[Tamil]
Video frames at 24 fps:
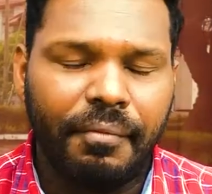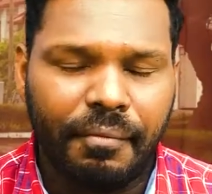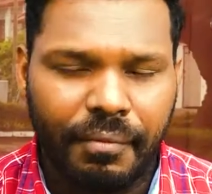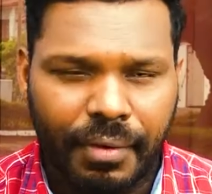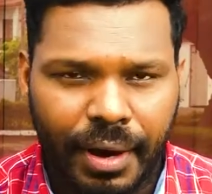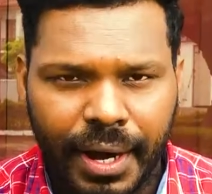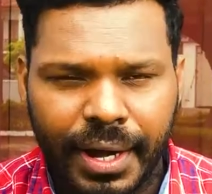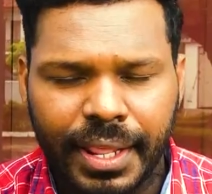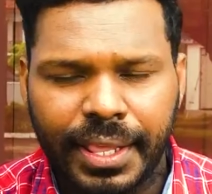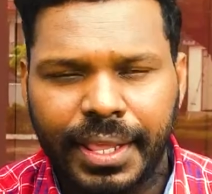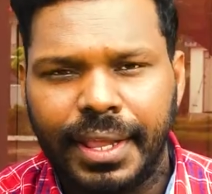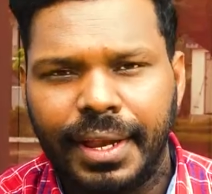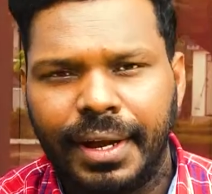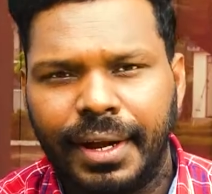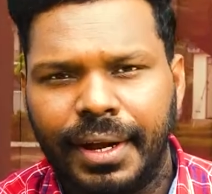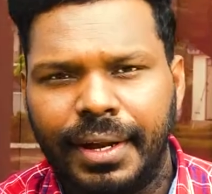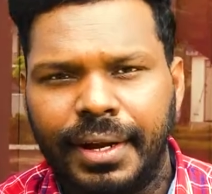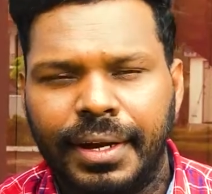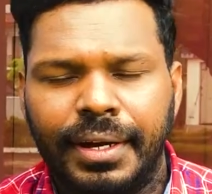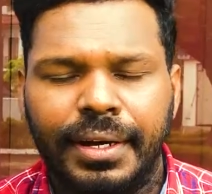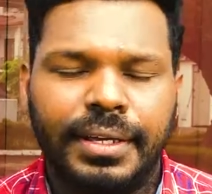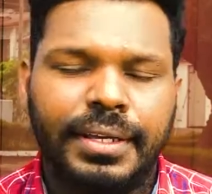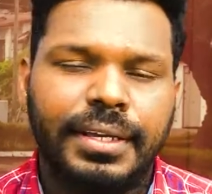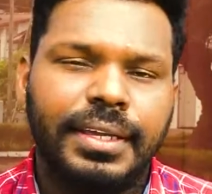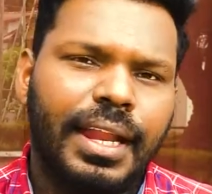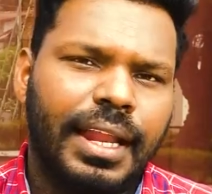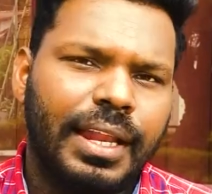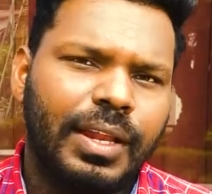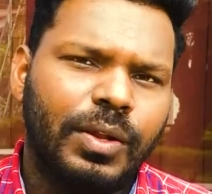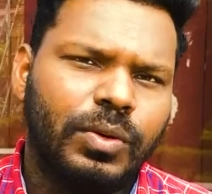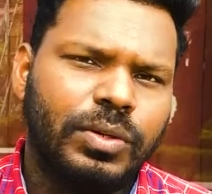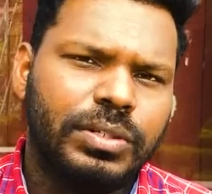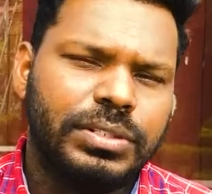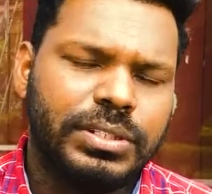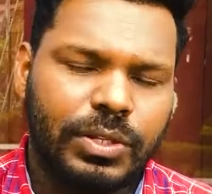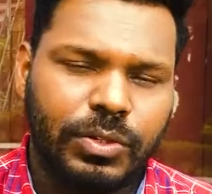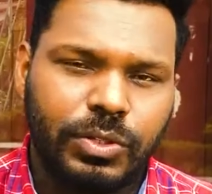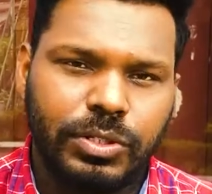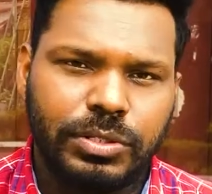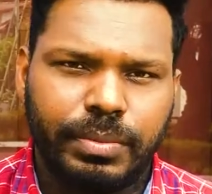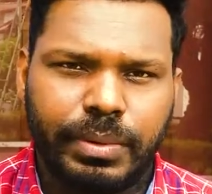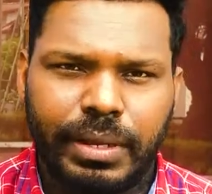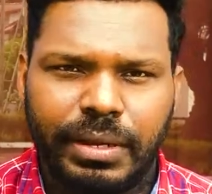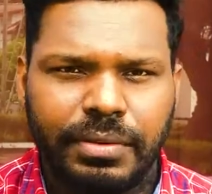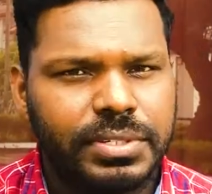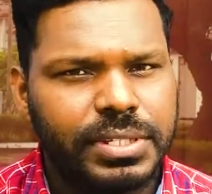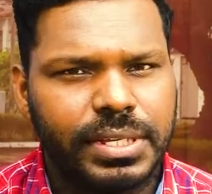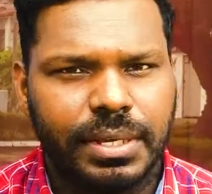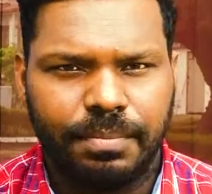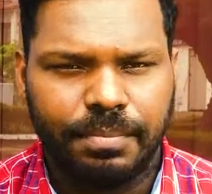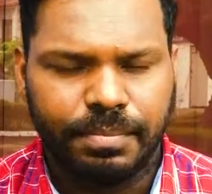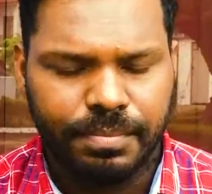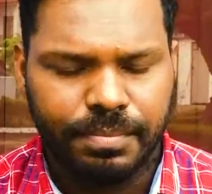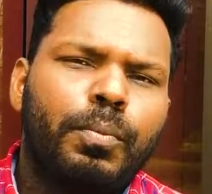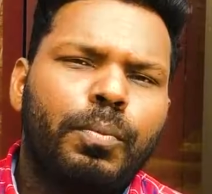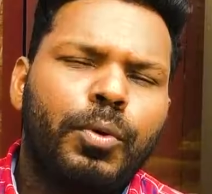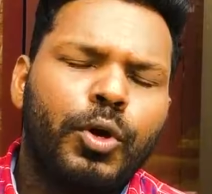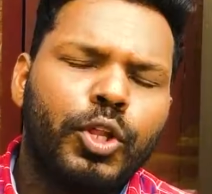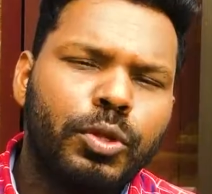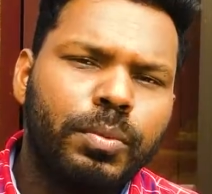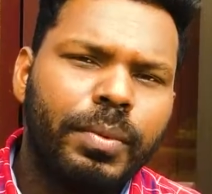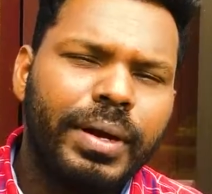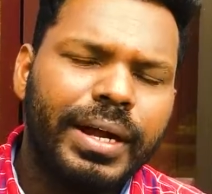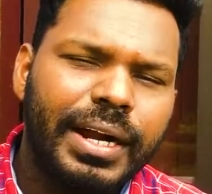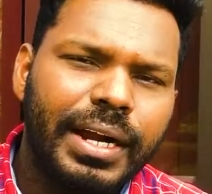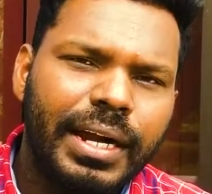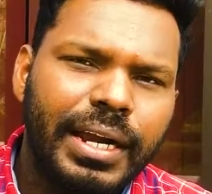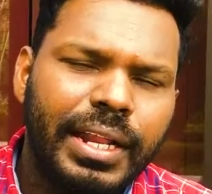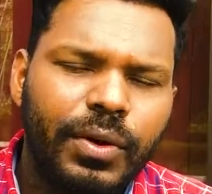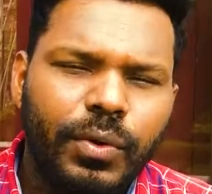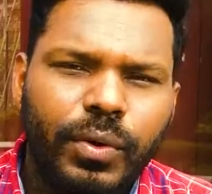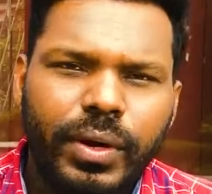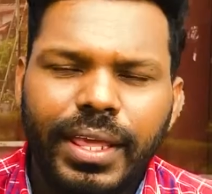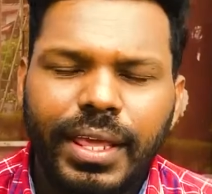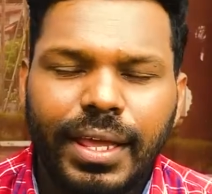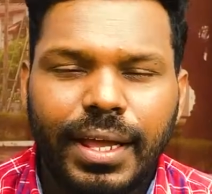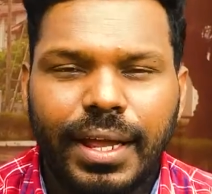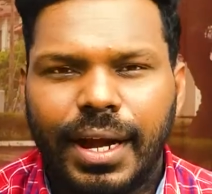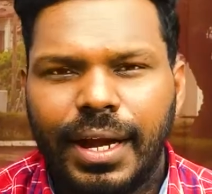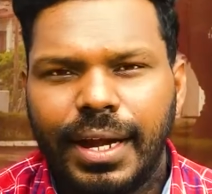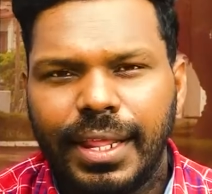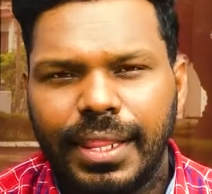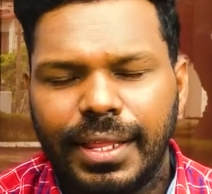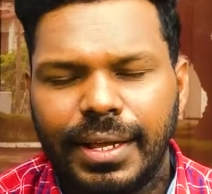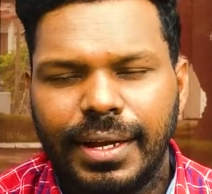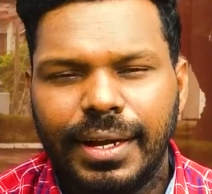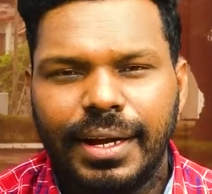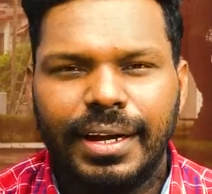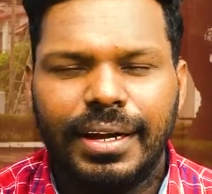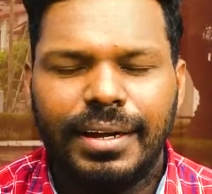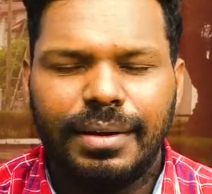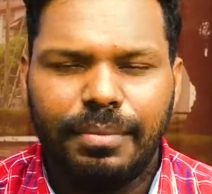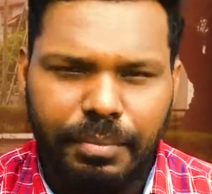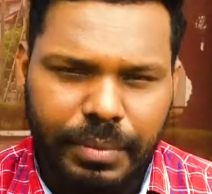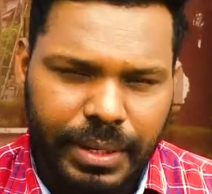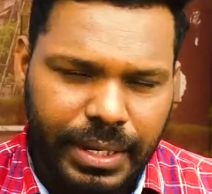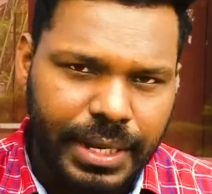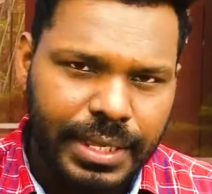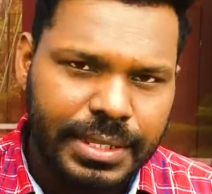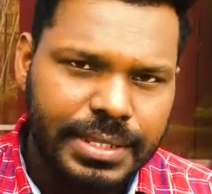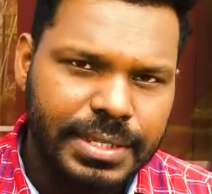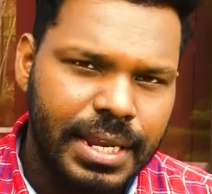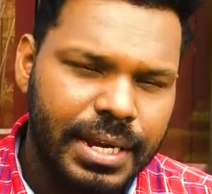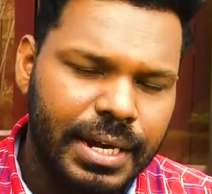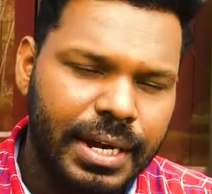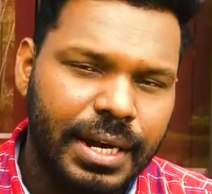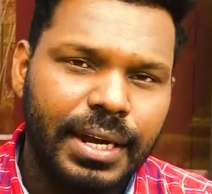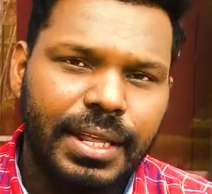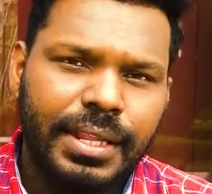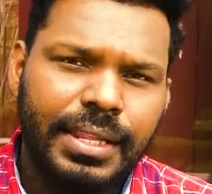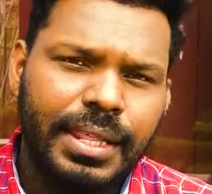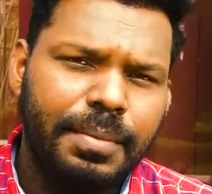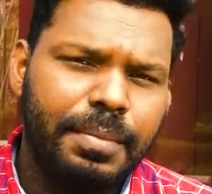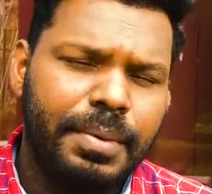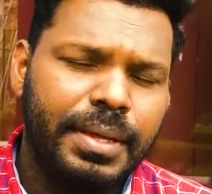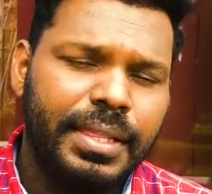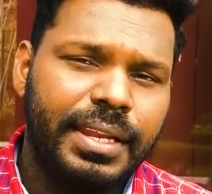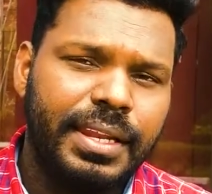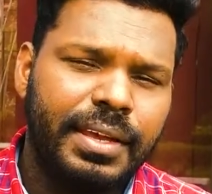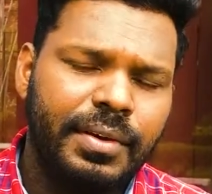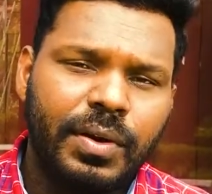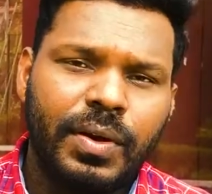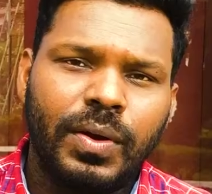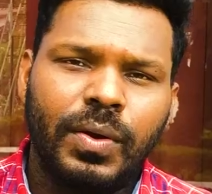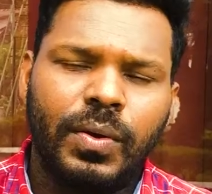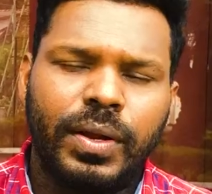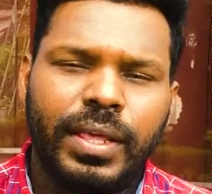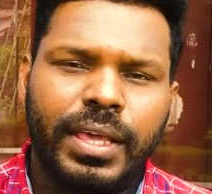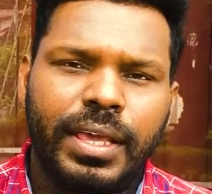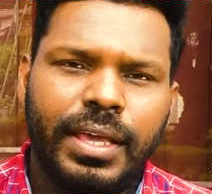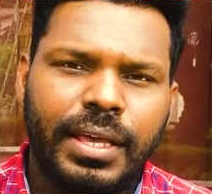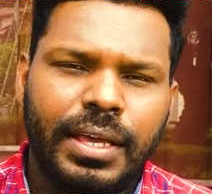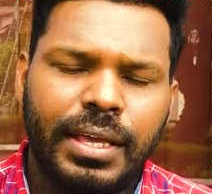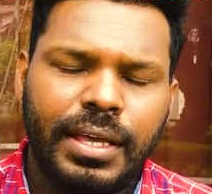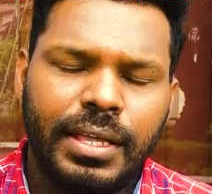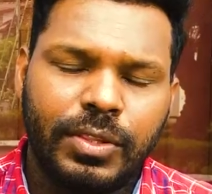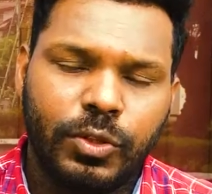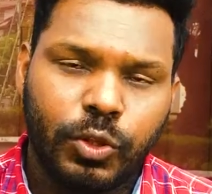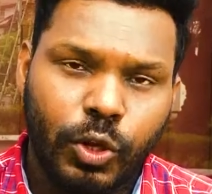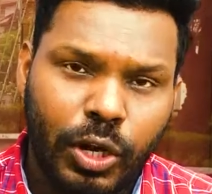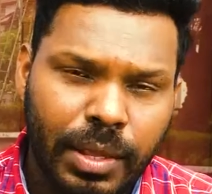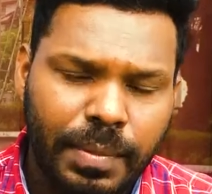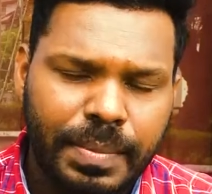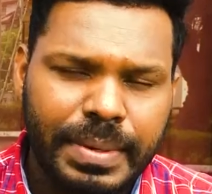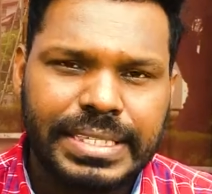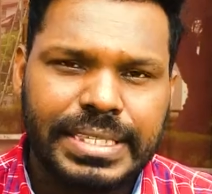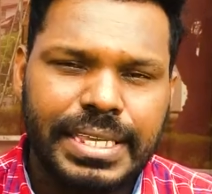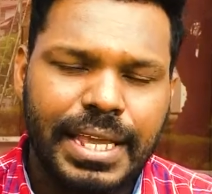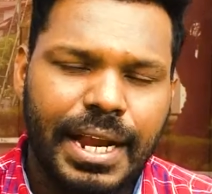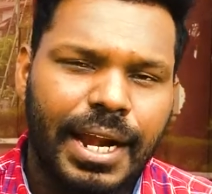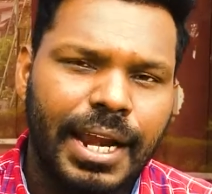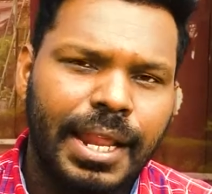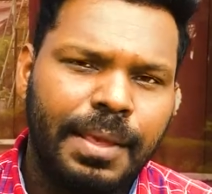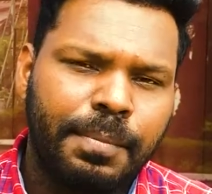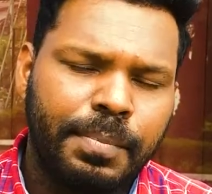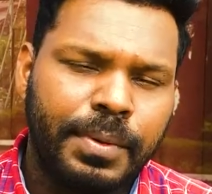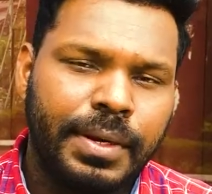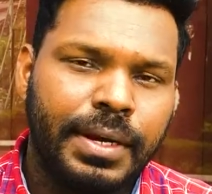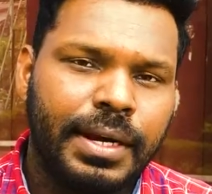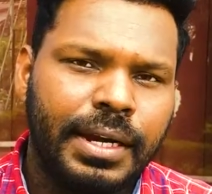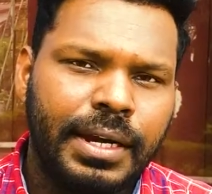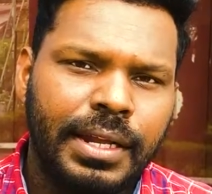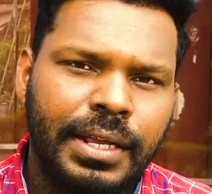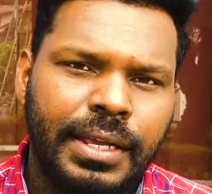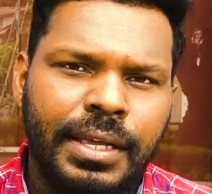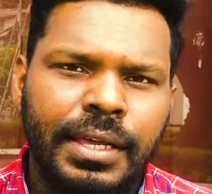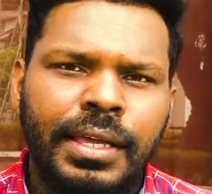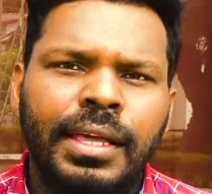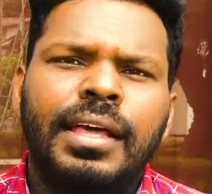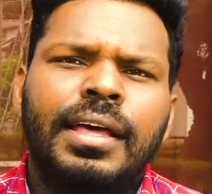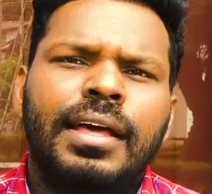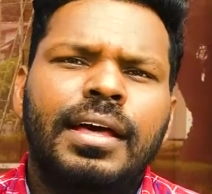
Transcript: வாடிக்கையாளர்களுக்கு நல்ல ஒரு சந்தோஷமான விஷயம் பொதுமக்களினுடைய கடிதங்கள் மின்னஞ்சல்கள் அதே மாதிரி அவர்களுடைய தொலைபேசி அழைப்புகளுக்கு